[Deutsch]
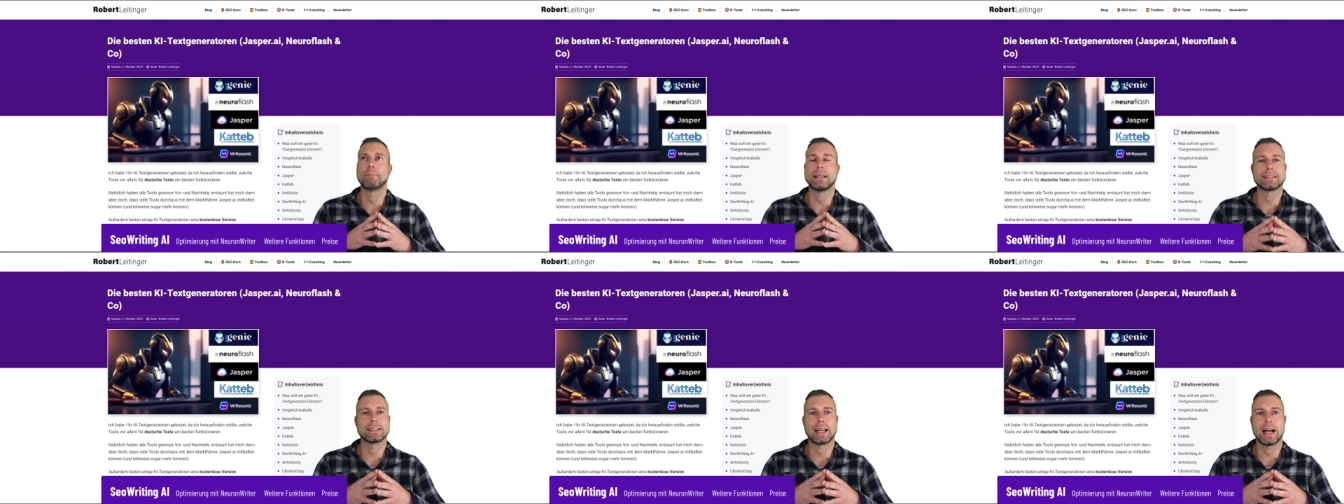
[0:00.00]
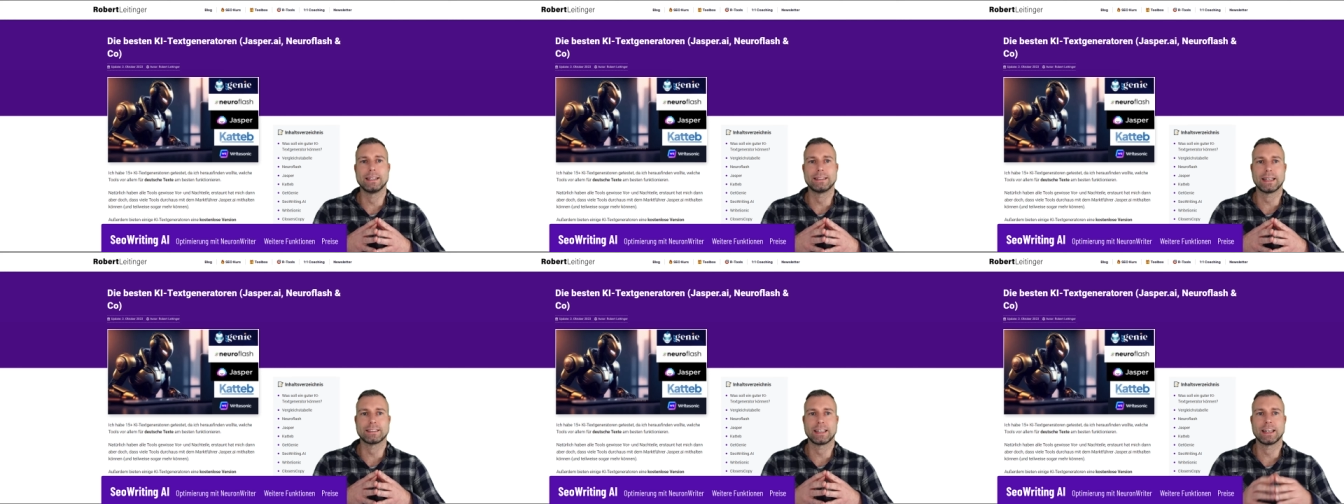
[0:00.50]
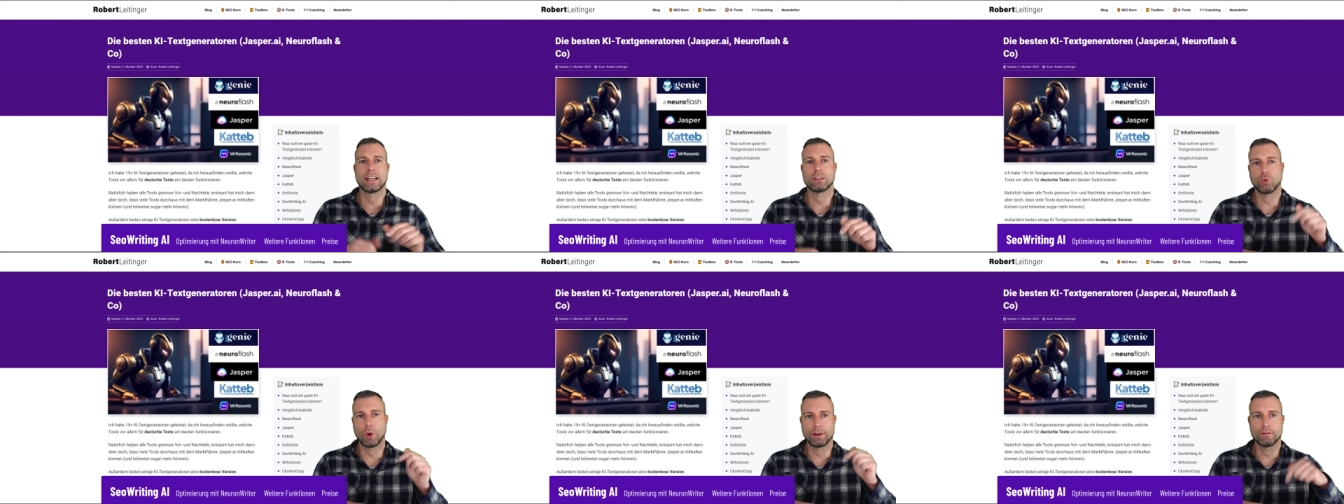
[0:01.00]
besten
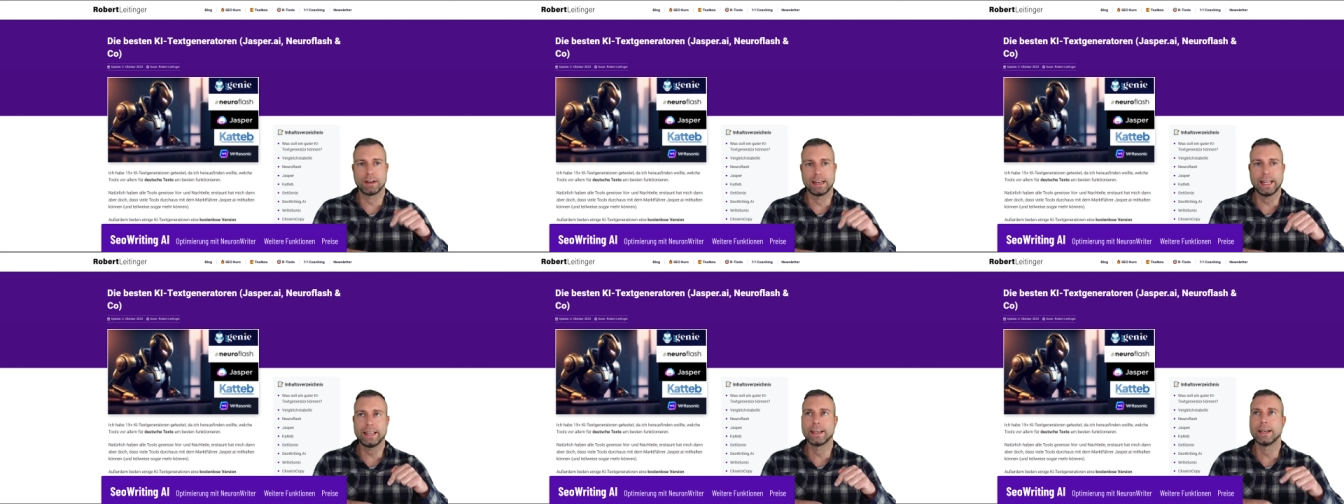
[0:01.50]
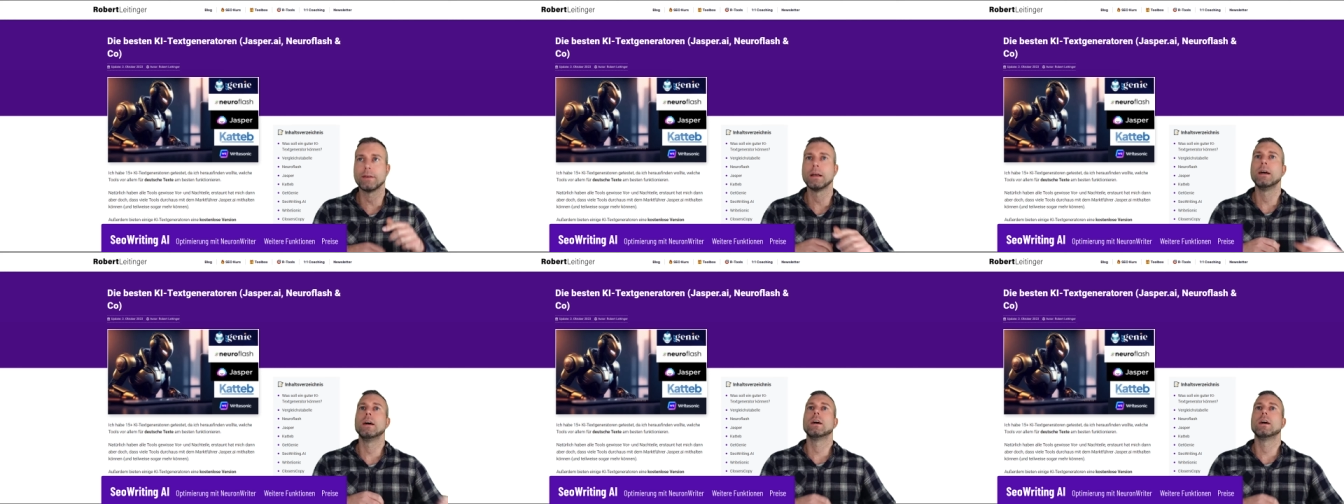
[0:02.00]
KI-Textgeneratoren verlinke.